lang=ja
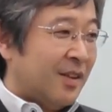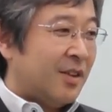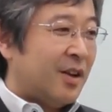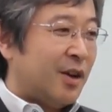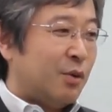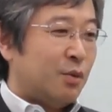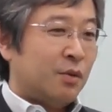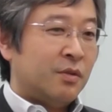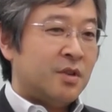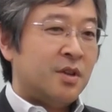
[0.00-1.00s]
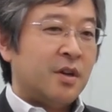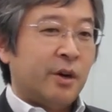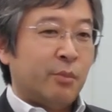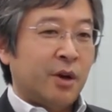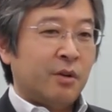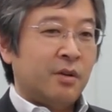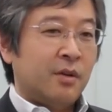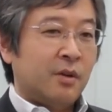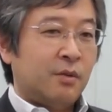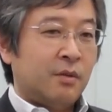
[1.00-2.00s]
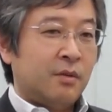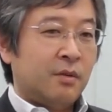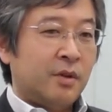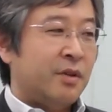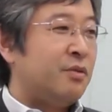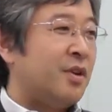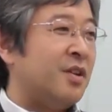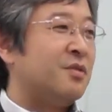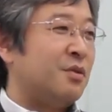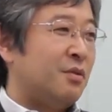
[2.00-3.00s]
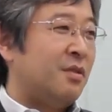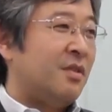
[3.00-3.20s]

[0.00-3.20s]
で、地域からも岐阜県庁